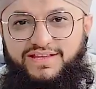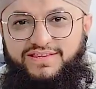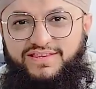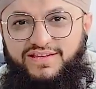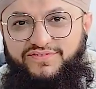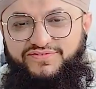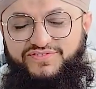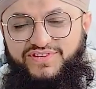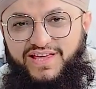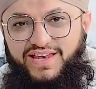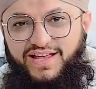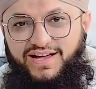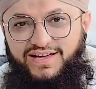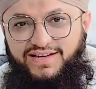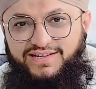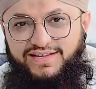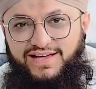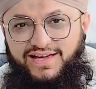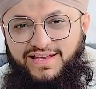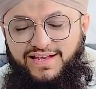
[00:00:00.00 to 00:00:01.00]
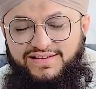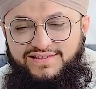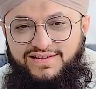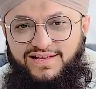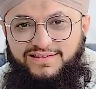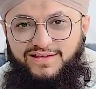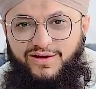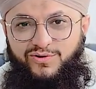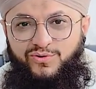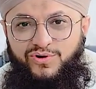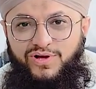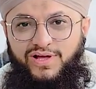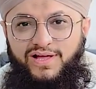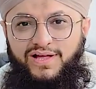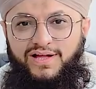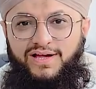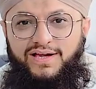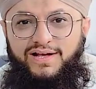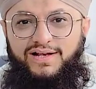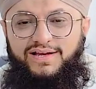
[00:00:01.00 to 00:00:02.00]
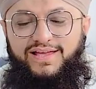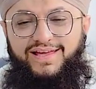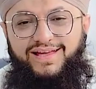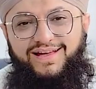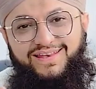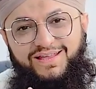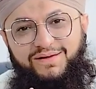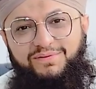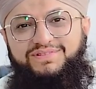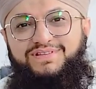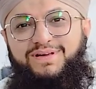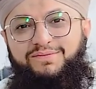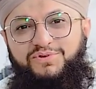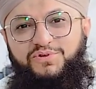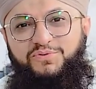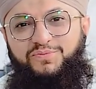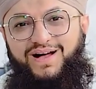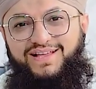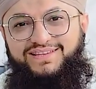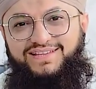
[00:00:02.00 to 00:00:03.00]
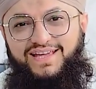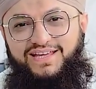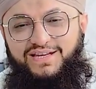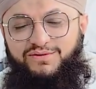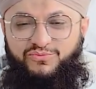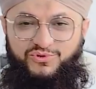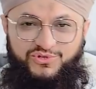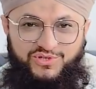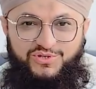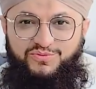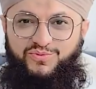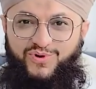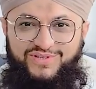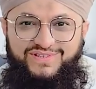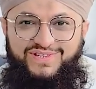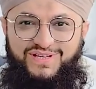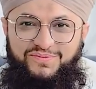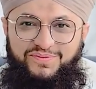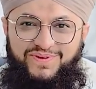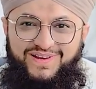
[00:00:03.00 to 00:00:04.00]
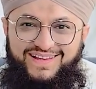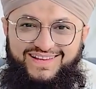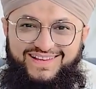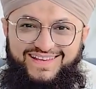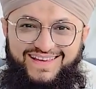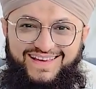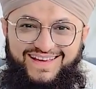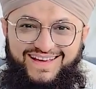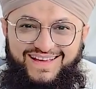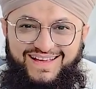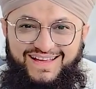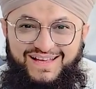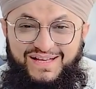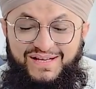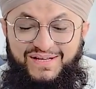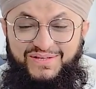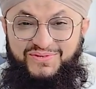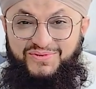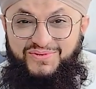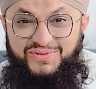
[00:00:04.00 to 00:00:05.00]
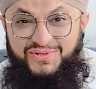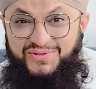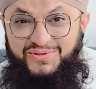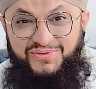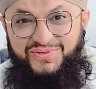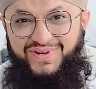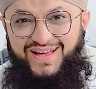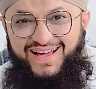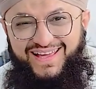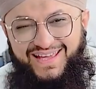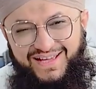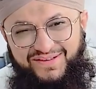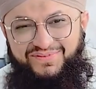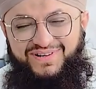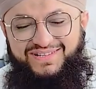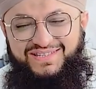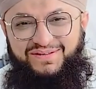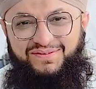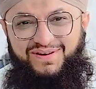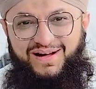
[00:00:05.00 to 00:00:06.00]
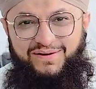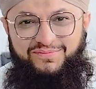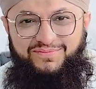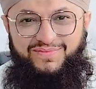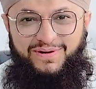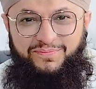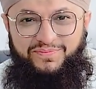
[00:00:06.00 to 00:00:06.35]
की तरफ चेहरा करके कहना चाहता हूँ कि अलावा साहब ने जो बात कही ना मुझे तो बहुत दिल पे लगी है तो क्यों ना एक मरतबा हम